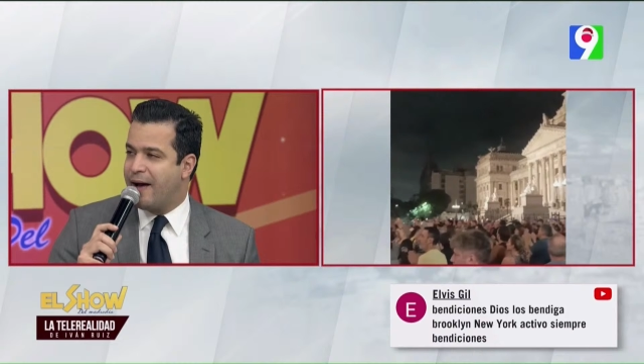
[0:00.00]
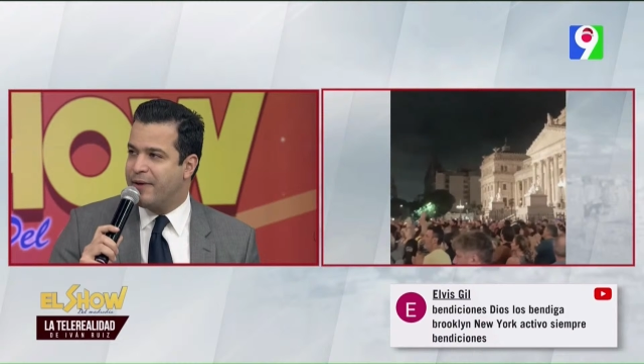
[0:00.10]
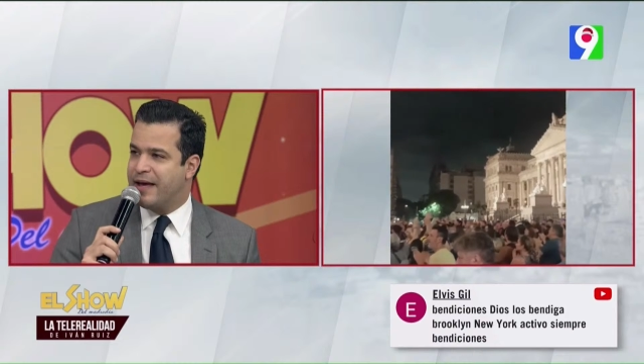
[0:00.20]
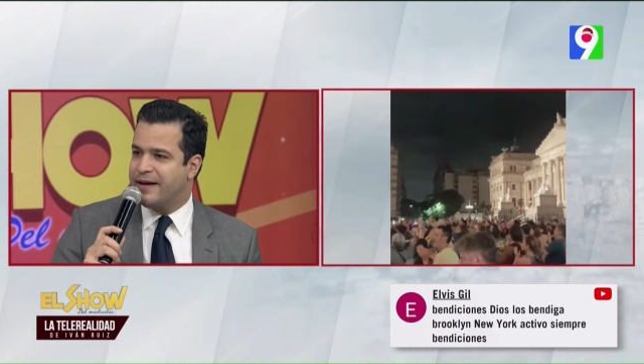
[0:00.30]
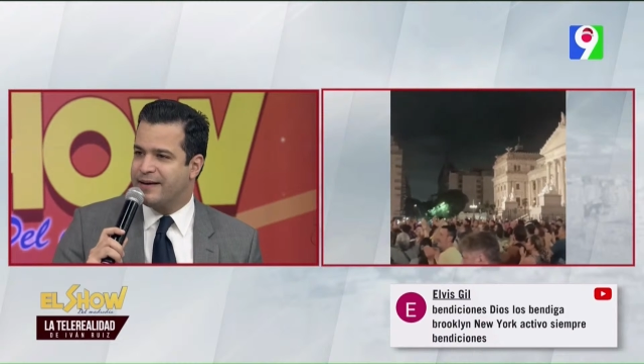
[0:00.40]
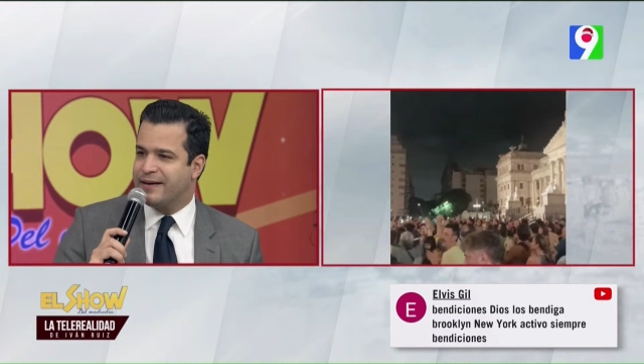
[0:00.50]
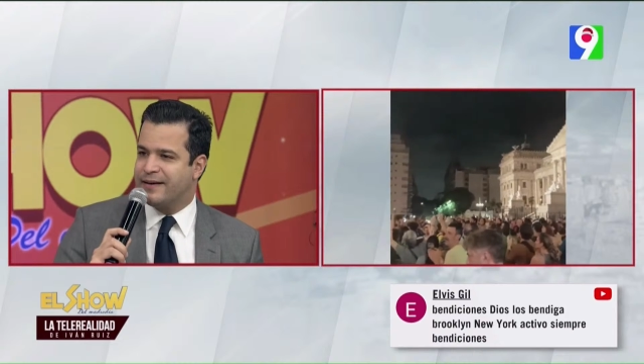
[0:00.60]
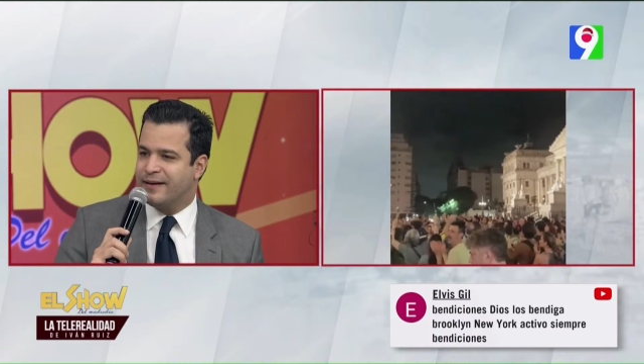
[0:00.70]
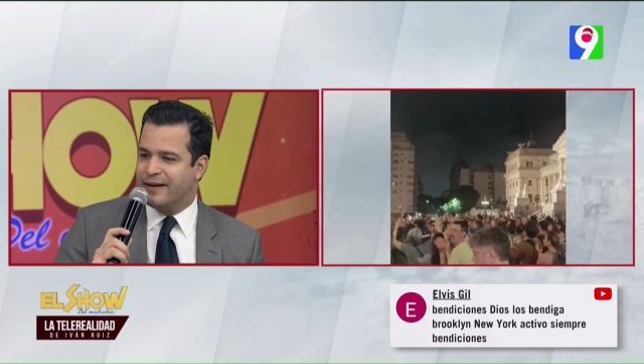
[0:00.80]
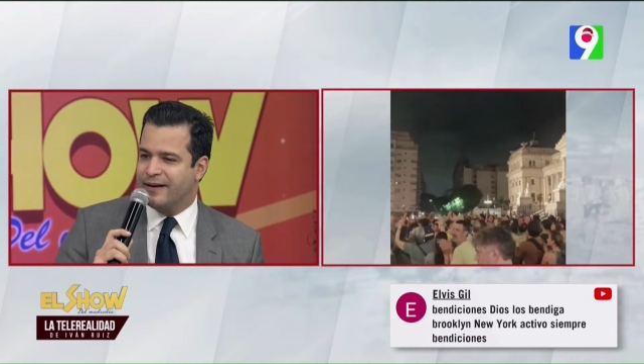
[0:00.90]

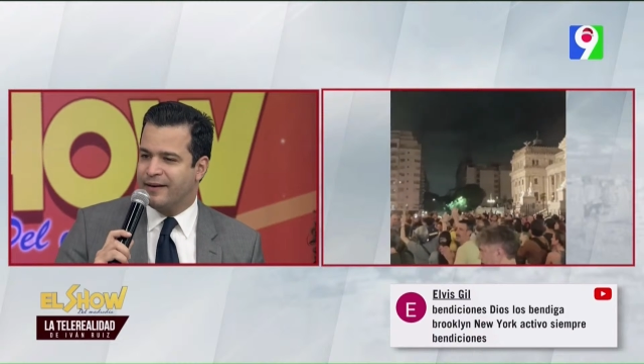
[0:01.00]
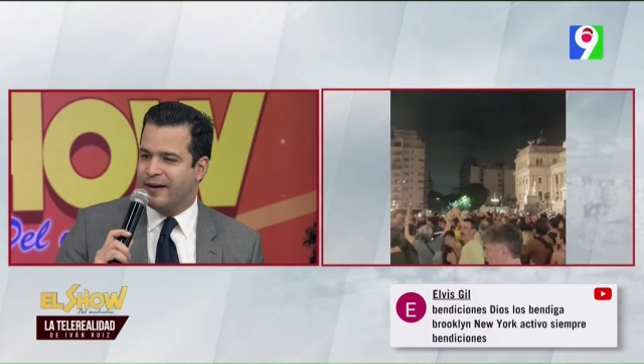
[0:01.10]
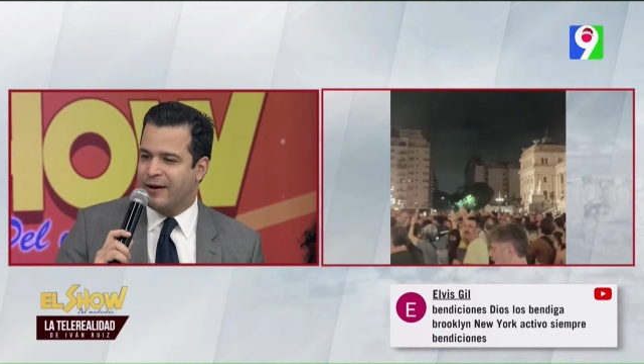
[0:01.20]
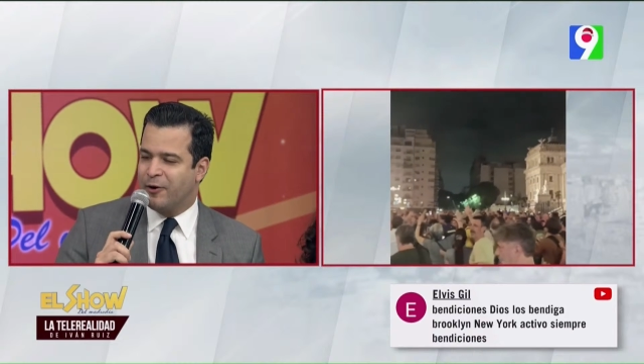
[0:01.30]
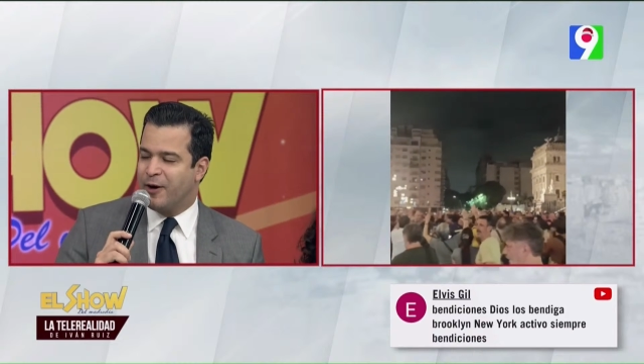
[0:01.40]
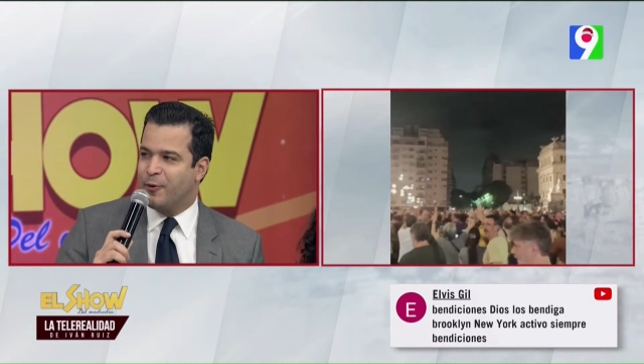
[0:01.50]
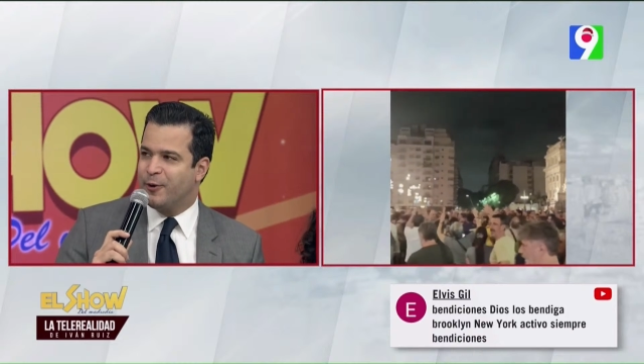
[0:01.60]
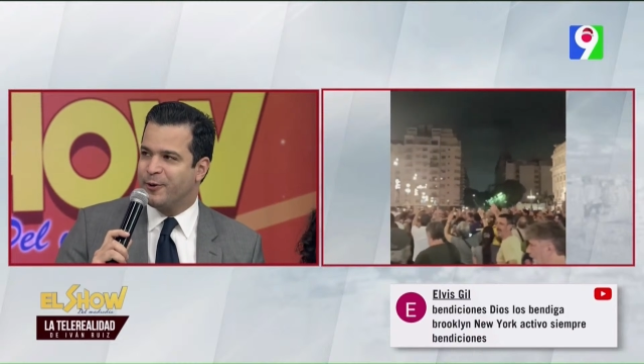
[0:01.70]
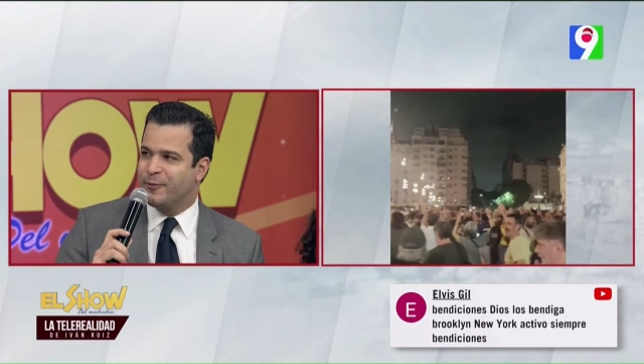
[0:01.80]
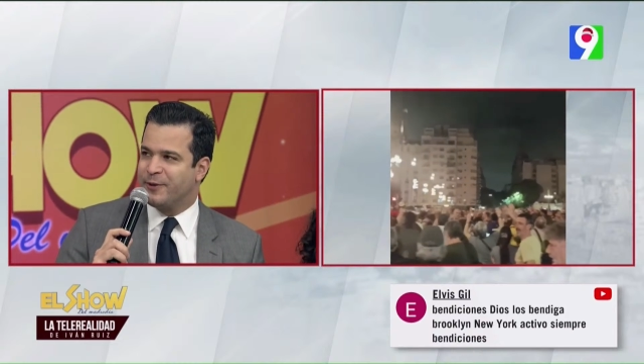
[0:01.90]
Javier, hola
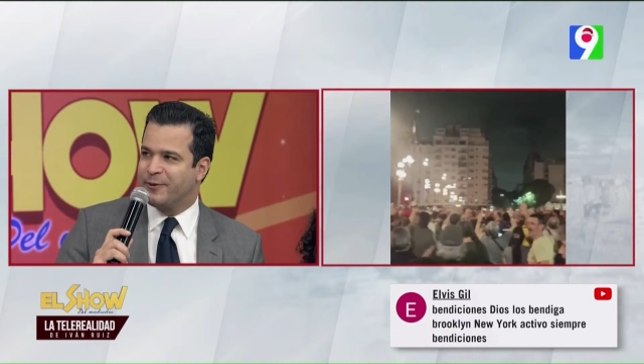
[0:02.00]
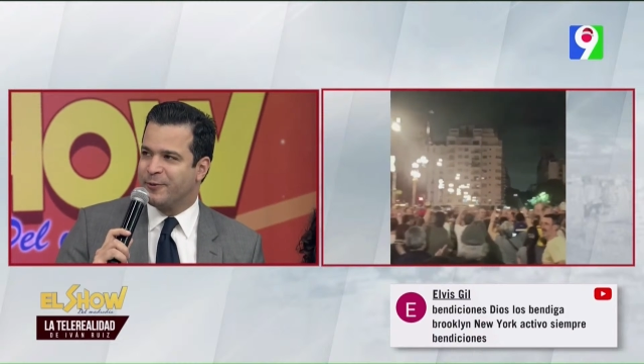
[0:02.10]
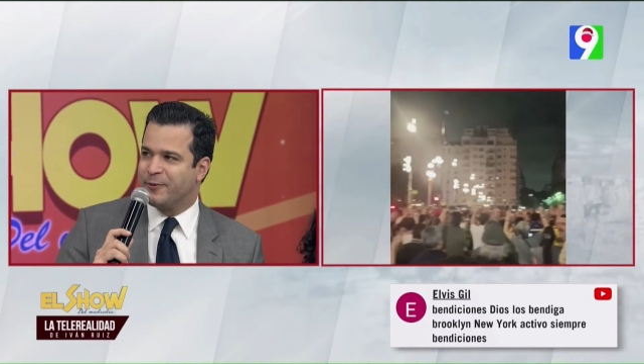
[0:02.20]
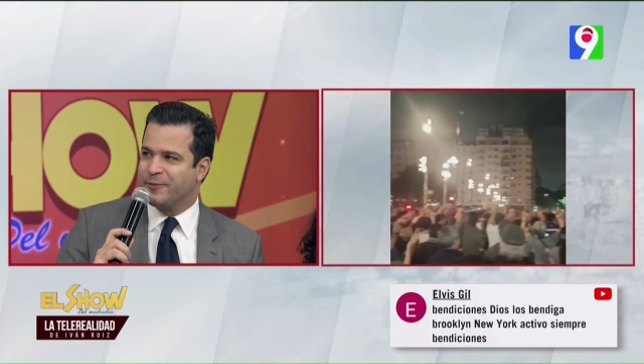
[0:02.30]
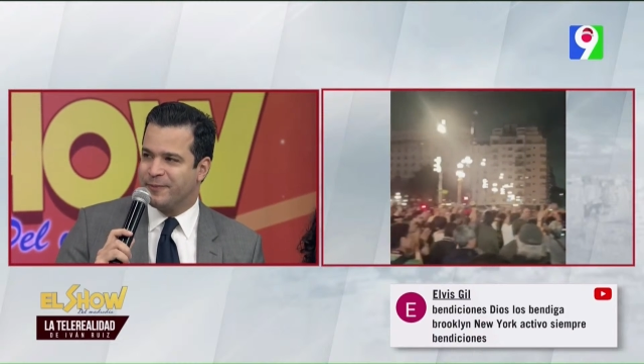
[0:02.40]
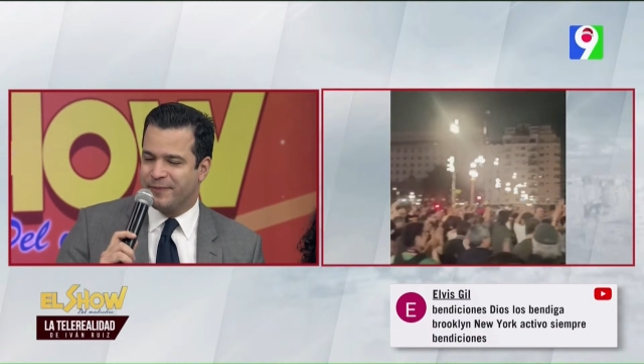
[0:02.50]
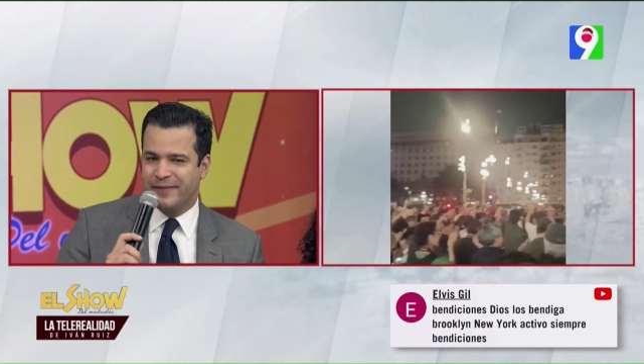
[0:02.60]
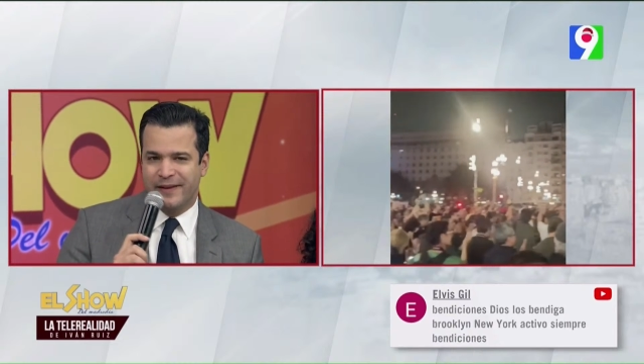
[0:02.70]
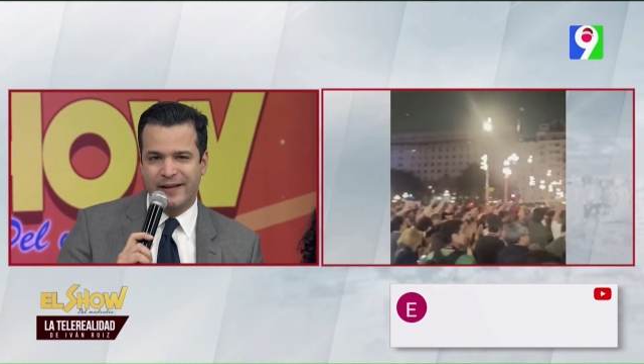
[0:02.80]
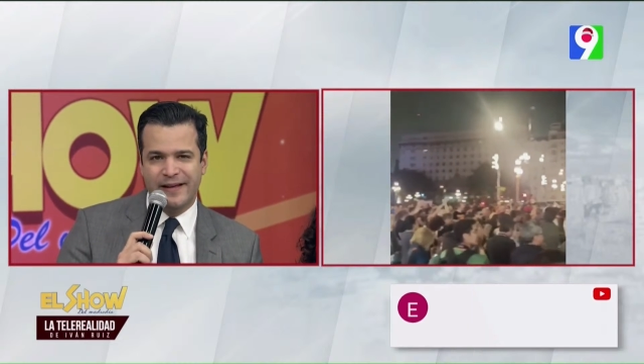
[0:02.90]
Julio, ¿cómo está todo?
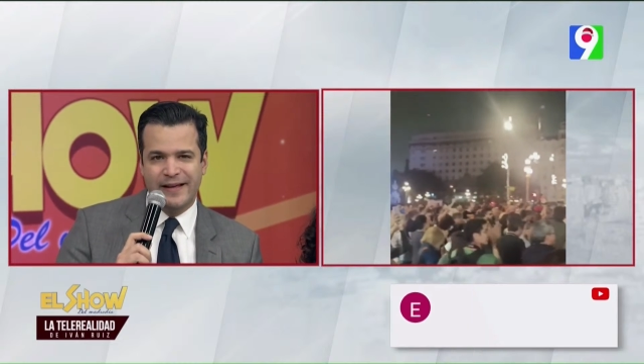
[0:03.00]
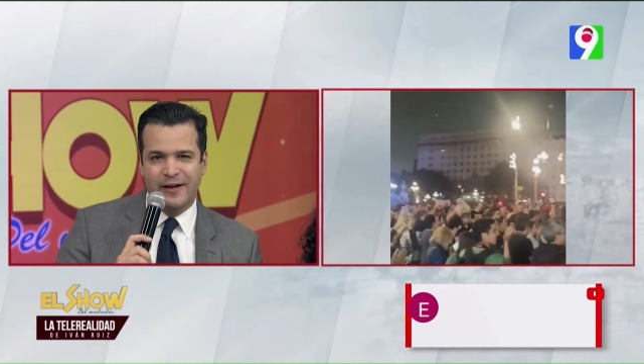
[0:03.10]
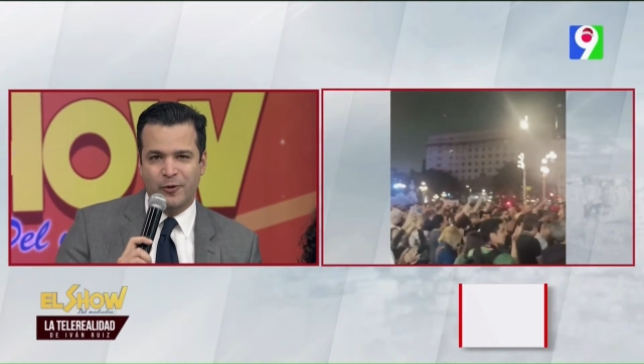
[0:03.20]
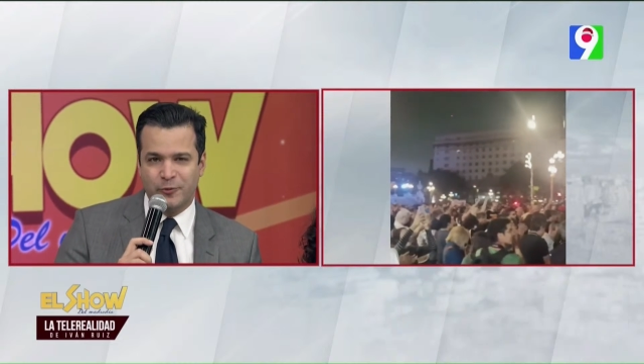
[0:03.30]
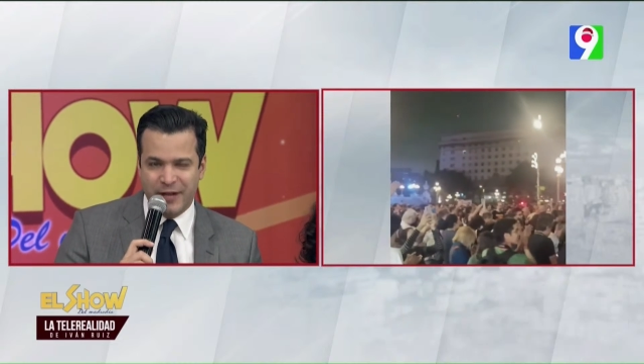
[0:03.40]
Bienvenido, Rafa.